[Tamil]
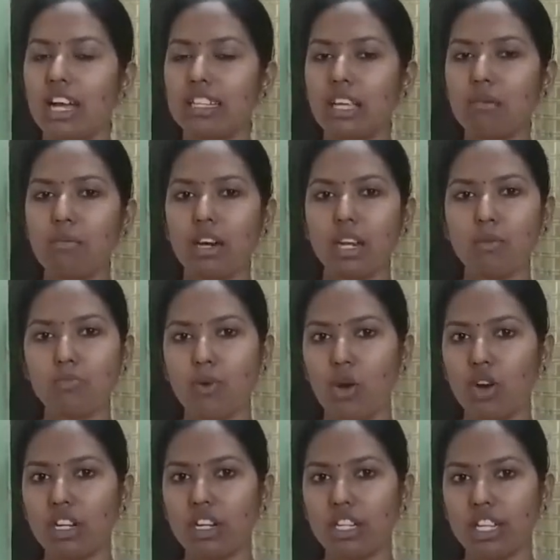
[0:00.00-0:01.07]
அதே மாதிரி
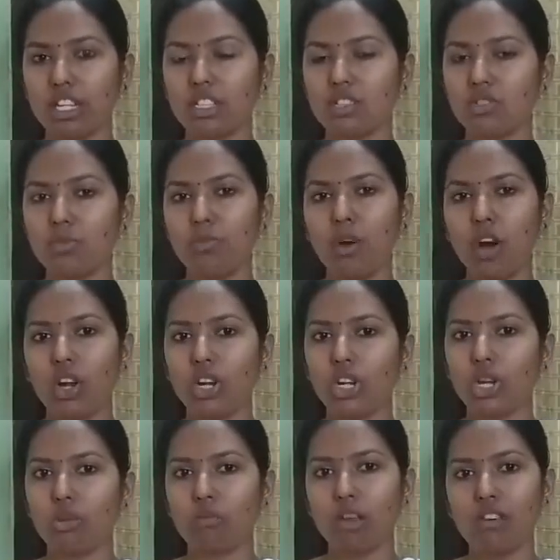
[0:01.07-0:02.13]
பாலிட்டி ஸோ
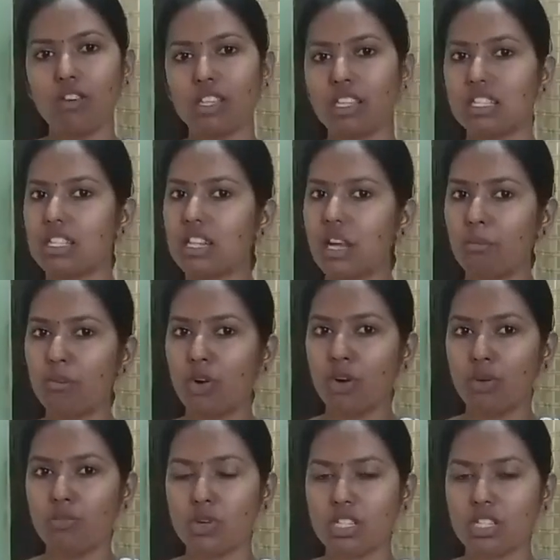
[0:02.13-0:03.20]
பாலிட்டியுமே வந்துட்டு
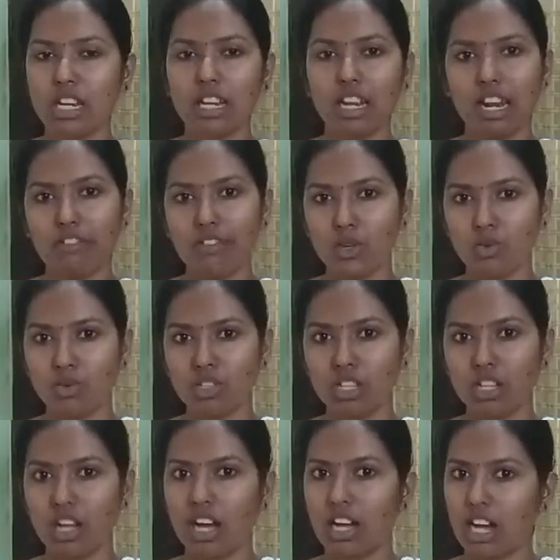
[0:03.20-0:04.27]
நம்மளோட புக்ஸ்லேயே நல்லாவே
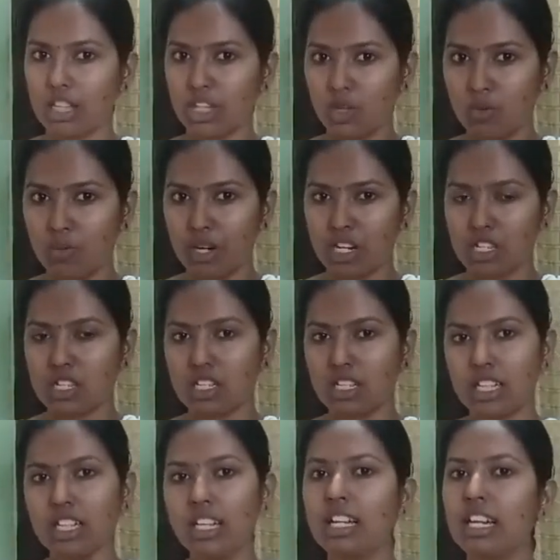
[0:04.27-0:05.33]
கொடுத்துருக்காங்க அதையும்
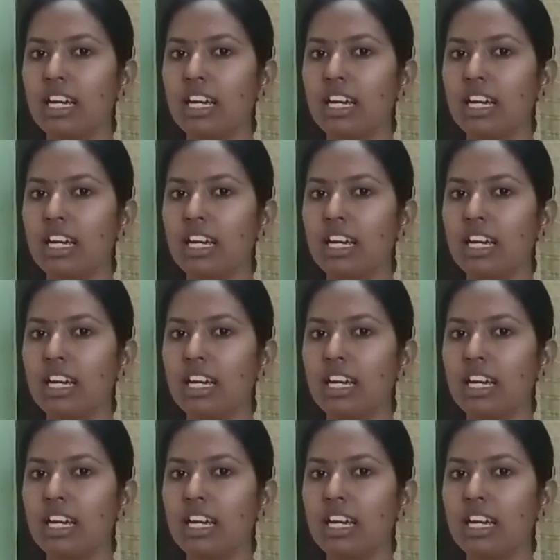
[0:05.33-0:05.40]
படிச்சுட்டு